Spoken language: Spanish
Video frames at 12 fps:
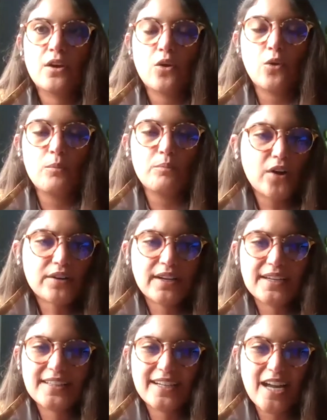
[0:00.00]
un bug,
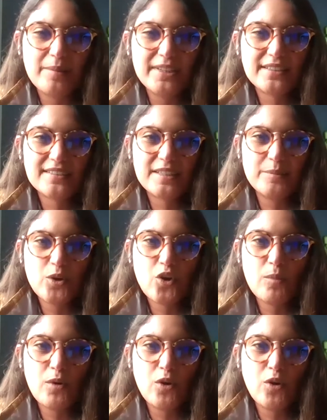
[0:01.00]
generalmente decimos
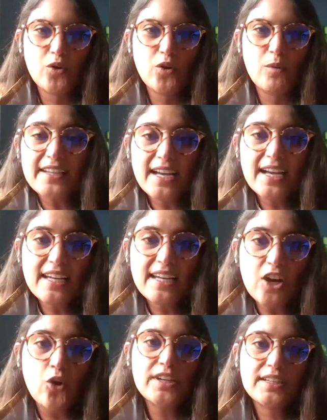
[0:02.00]
como fallas en
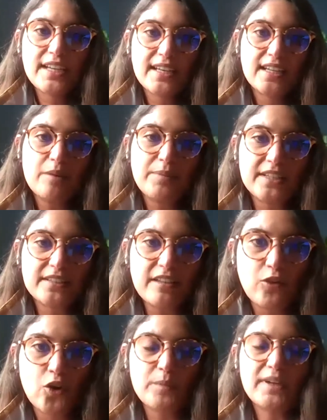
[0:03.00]
la lógica de la
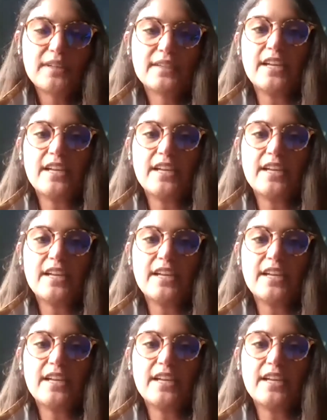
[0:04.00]
plataforma